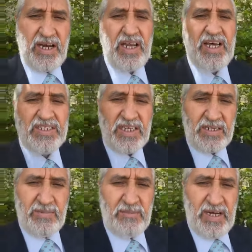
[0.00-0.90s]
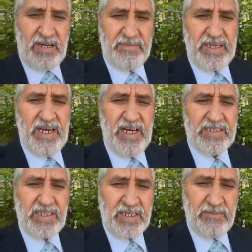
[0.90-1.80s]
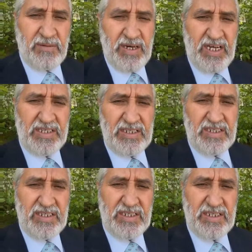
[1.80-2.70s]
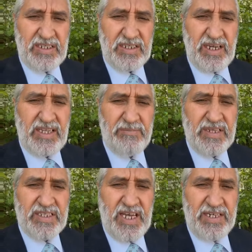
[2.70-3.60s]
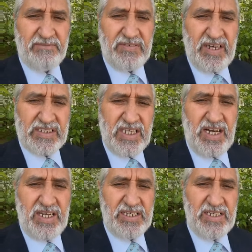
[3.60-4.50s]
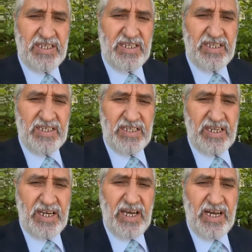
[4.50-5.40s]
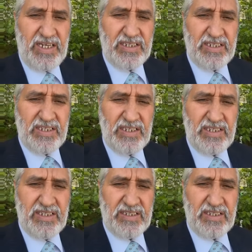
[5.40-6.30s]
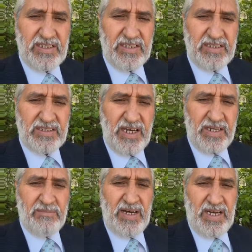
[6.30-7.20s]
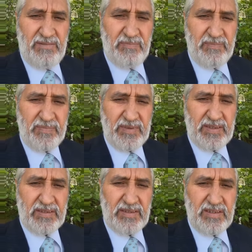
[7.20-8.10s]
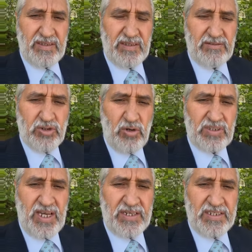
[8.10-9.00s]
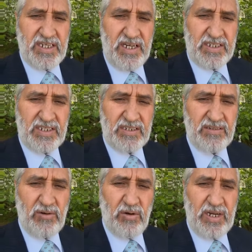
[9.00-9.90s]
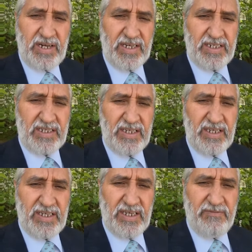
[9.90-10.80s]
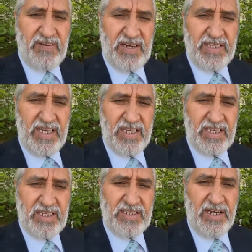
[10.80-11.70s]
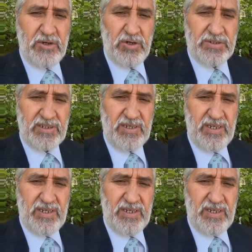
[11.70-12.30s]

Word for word: Allah tanımama, ilah tanımama ya da birden fazla ilah tanıma çok tanrıcılık olarak ifade ediliyor.